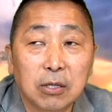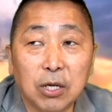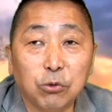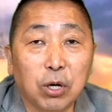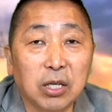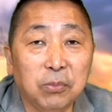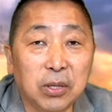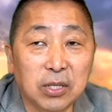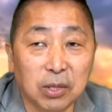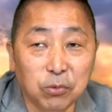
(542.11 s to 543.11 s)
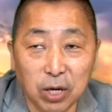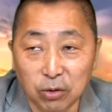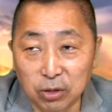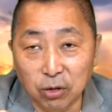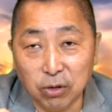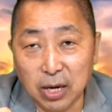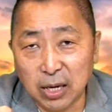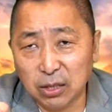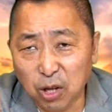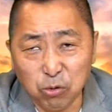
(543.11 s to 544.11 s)
上传的影片、节目内容，调查
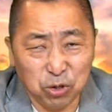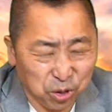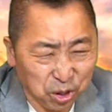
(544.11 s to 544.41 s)
看看到底